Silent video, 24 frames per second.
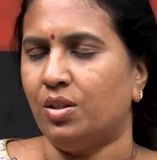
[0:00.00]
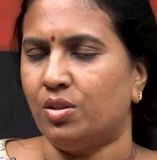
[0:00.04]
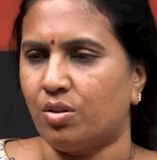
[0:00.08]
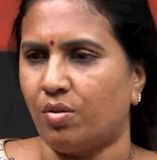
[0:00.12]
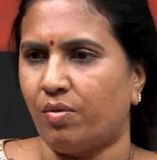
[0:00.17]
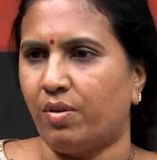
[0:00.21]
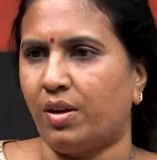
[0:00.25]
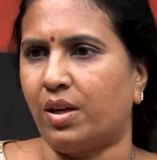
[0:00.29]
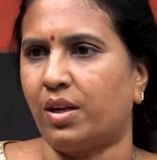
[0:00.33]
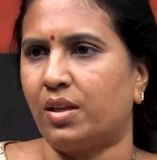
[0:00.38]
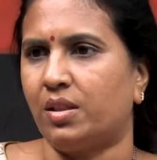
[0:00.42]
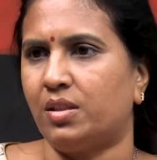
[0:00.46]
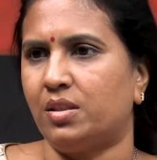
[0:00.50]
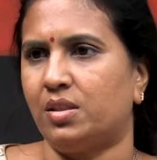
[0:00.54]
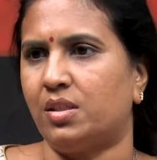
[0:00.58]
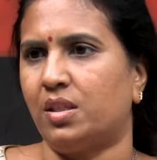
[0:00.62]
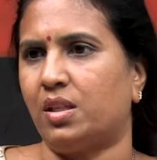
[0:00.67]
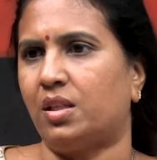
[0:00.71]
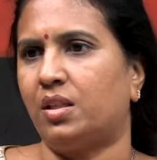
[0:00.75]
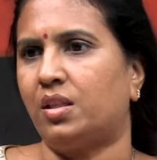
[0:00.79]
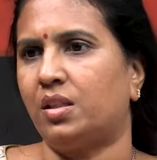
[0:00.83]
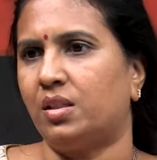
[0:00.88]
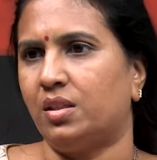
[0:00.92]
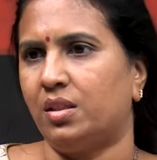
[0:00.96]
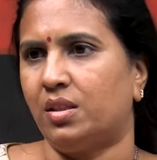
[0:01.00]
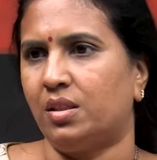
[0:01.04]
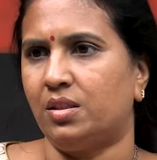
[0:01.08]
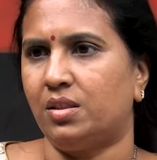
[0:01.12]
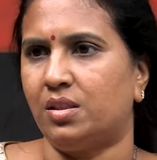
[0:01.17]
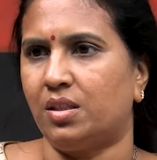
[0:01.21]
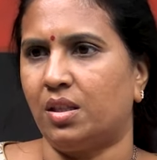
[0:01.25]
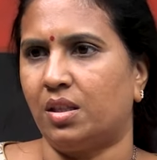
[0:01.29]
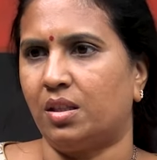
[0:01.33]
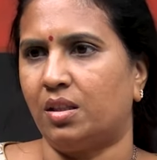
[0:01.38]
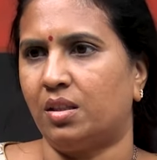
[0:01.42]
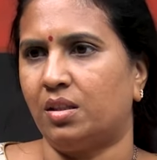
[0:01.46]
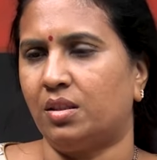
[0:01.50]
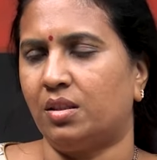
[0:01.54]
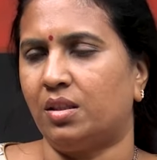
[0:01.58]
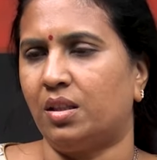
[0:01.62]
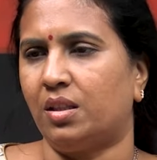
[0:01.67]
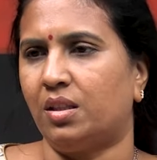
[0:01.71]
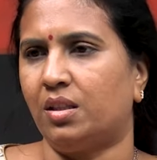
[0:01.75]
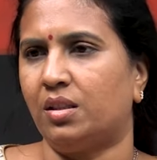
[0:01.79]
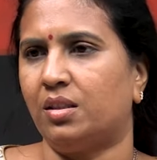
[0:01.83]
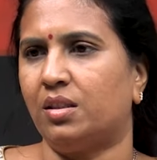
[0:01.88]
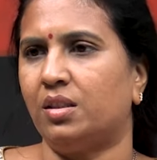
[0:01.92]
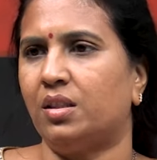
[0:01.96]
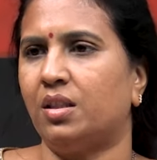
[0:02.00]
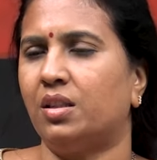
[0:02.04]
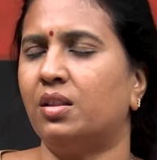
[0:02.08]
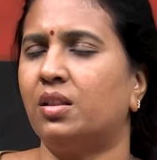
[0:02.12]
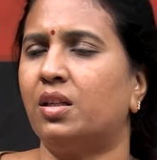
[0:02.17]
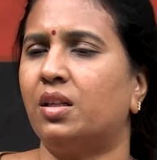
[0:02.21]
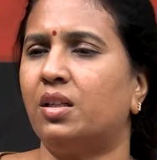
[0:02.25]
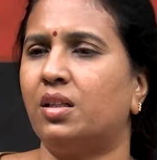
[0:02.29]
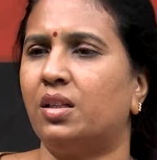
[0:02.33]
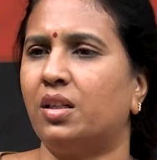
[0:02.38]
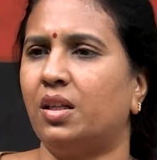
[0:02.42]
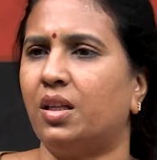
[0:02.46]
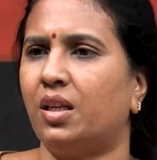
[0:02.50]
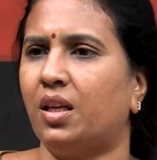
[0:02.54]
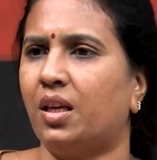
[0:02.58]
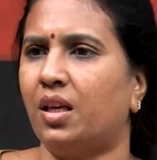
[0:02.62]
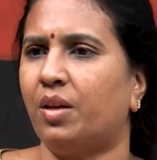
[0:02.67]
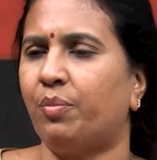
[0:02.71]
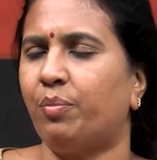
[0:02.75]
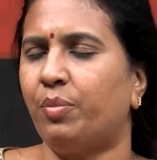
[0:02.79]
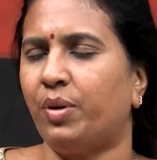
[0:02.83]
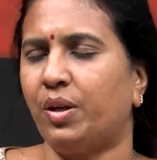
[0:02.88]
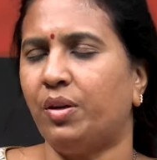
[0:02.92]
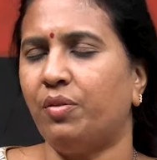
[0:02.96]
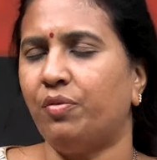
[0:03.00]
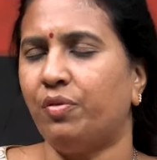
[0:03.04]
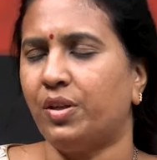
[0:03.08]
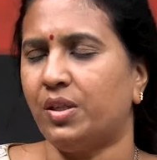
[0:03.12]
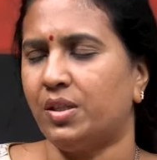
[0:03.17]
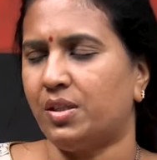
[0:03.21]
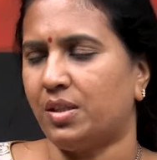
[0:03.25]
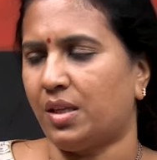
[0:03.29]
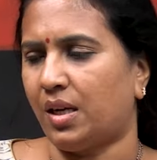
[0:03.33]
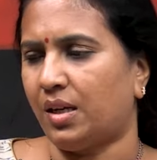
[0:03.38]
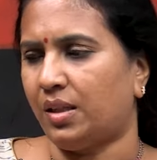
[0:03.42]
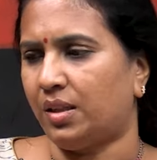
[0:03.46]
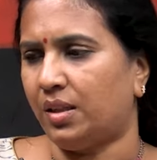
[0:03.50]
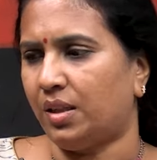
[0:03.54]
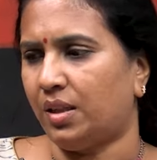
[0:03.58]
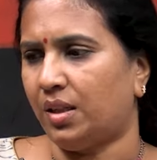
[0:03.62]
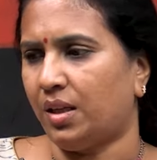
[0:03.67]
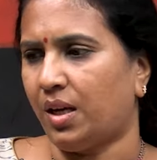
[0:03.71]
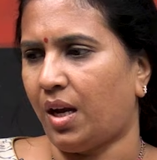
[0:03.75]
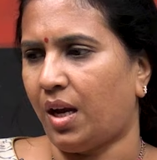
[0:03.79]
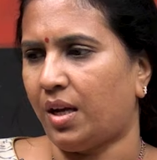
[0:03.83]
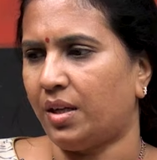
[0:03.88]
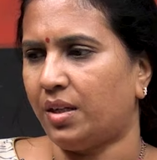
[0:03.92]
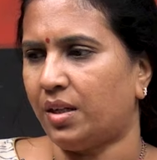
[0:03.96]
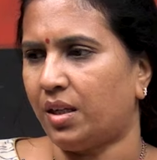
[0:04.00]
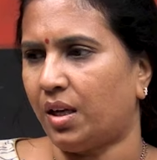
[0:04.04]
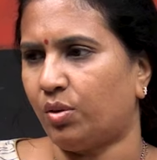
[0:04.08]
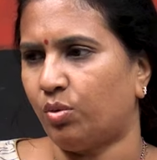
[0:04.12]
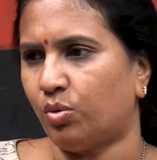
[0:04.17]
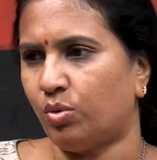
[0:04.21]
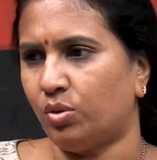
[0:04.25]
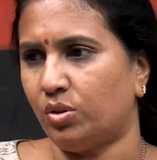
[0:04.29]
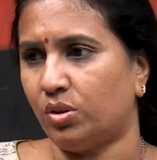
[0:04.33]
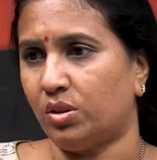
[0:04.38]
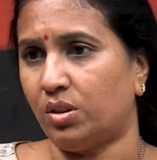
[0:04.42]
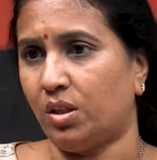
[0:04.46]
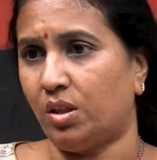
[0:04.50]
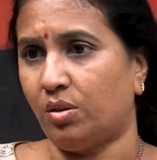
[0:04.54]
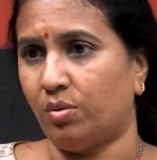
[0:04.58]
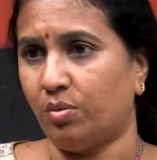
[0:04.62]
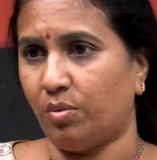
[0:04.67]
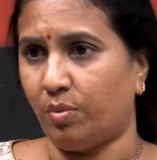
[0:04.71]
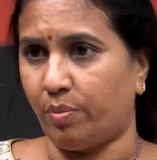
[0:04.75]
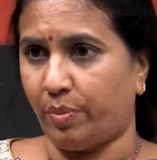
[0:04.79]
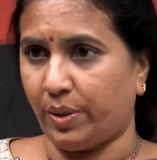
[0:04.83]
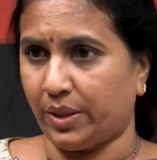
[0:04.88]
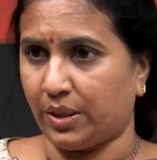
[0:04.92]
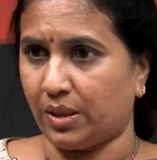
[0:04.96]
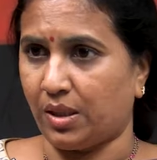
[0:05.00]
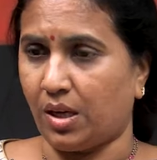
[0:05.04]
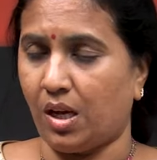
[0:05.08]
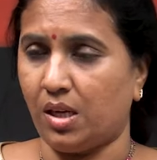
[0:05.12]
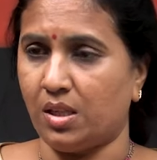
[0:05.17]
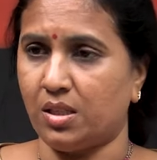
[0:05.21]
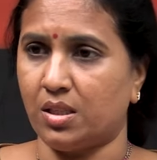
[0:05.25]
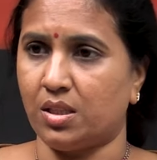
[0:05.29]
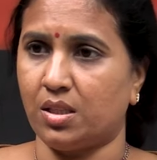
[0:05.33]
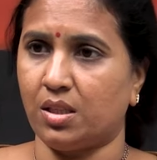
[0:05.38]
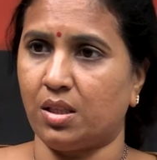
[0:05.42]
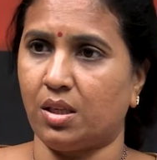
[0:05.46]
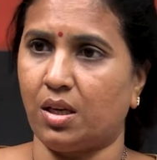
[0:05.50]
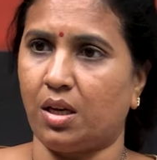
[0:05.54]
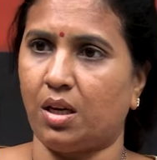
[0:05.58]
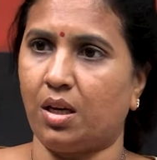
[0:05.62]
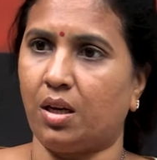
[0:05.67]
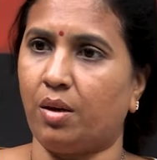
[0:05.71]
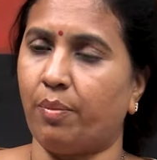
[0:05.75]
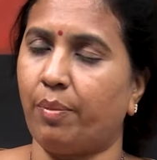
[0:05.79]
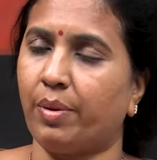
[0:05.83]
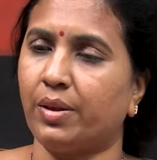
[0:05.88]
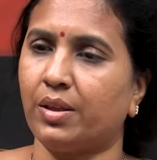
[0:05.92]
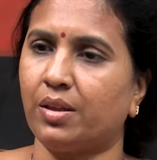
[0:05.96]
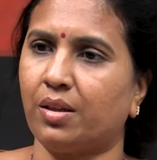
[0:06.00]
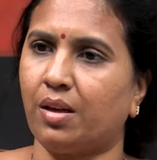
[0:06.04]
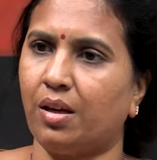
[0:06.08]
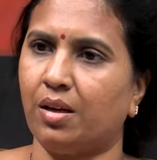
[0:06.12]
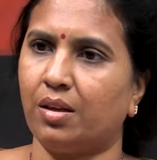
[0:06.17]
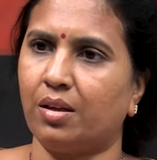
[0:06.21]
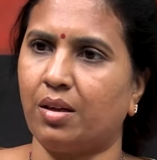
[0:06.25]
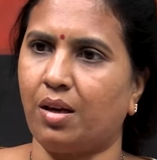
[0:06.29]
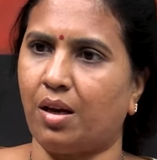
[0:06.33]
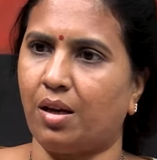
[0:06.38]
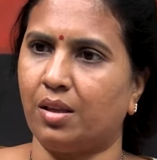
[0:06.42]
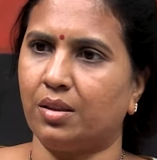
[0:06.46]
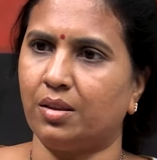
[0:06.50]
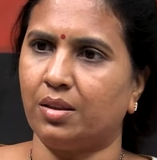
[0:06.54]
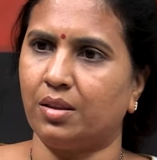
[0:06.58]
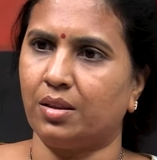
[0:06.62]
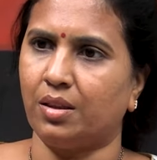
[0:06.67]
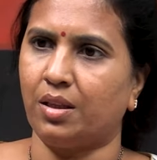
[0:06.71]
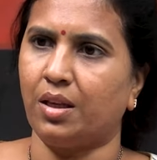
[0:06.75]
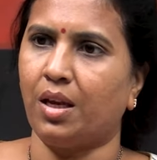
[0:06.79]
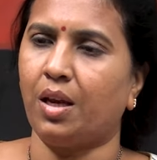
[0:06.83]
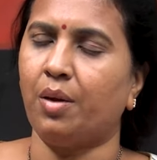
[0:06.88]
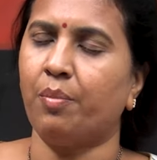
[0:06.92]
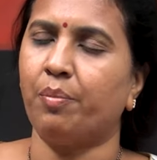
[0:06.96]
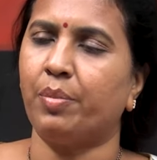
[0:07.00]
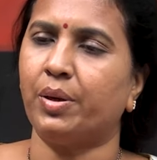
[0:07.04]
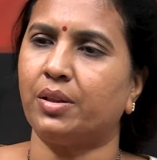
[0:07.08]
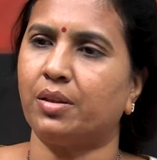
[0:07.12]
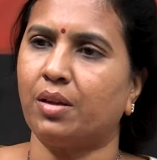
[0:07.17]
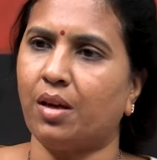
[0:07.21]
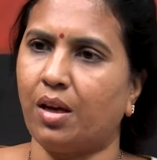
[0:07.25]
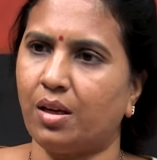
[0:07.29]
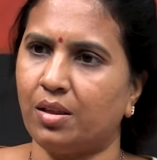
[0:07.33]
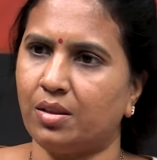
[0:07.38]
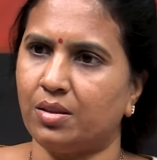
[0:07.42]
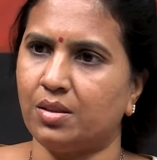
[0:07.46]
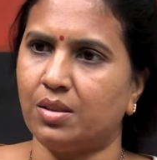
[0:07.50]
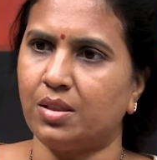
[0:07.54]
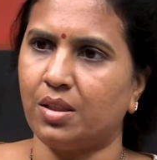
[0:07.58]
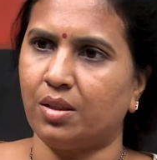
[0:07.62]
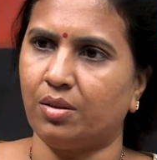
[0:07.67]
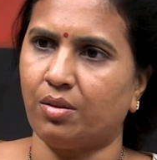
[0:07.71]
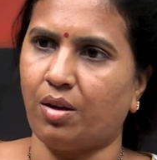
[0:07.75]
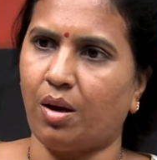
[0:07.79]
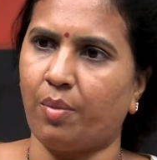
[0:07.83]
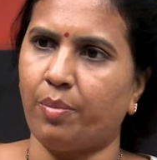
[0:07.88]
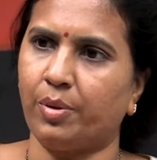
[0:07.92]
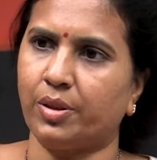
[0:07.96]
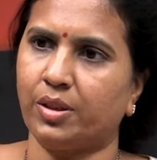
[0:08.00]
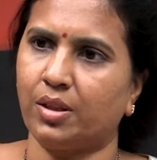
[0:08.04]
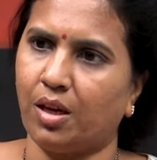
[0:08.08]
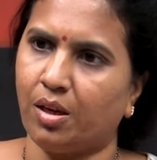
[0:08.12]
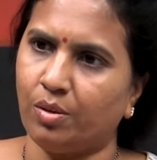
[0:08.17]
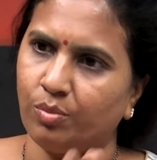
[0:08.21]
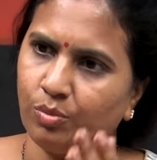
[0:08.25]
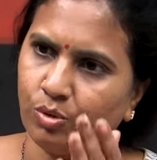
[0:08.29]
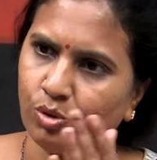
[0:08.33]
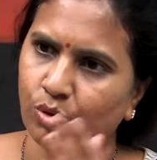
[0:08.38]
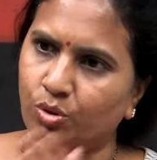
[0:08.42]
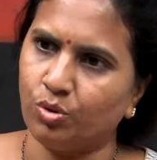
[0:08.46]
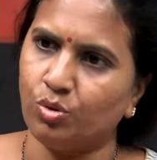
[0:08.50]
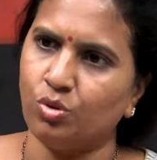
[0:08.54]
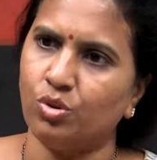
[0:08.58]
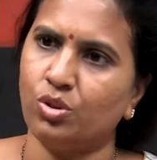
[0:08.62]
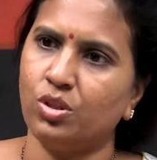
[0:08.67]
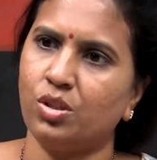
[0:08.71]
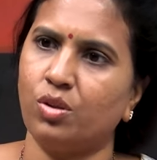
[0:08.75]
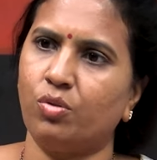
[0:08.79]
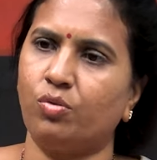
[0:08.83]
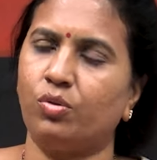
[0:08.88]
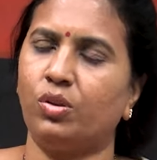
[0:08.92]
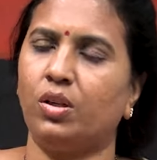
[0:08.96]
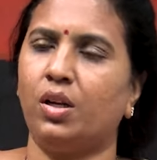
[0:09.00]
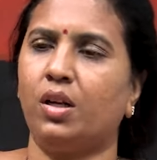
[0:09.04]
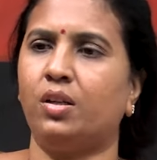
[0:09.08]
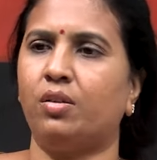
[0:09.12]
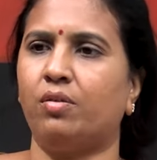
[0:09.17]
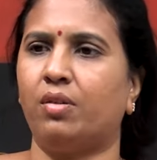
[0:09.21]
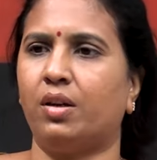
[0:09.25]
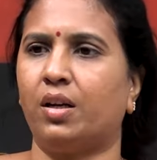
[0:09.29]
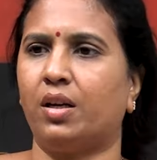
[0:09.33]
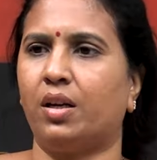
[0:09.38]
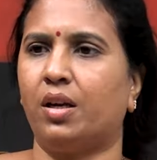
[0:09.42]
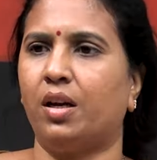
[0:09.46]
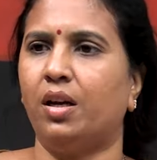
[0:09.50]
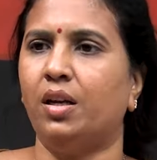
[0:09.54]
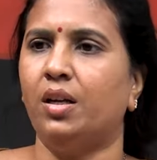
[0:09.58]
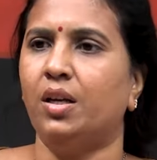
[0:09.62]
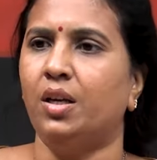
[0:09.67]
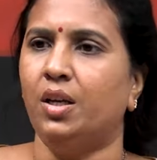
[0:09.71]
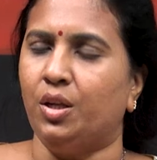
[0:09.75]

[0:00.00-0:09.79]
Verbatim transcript: సో వీళ్ళకి జరిగింది జరిగింది అనేది ఎందుకంటే ఏ బెనిఫిట్స్ అంటే ఆయన అనుకుంటున్నాడు పథకాలు ఇస్తున్నా అనే పథకాలు కాదు కదా ఏం పథకాలు ఇచ్చాడు ఆ పథకాలు ముందు నుంచే ఉన్నట్టువేగా